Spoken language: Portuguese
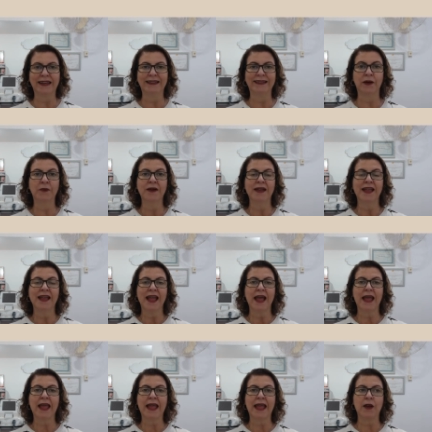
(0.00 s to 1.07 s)
Então,
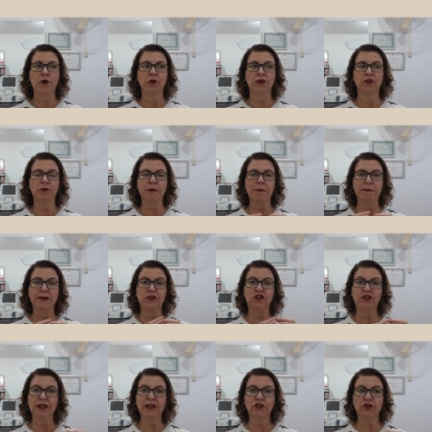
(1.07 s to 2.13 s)
é, os
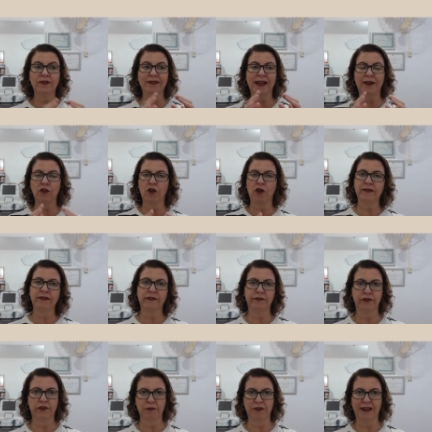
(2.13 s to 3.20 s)
peptídeos da nossa
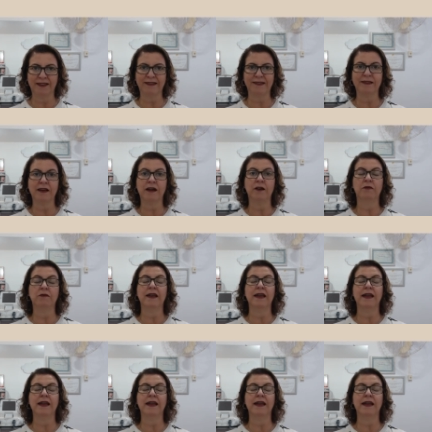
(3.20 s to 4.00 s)
formulação,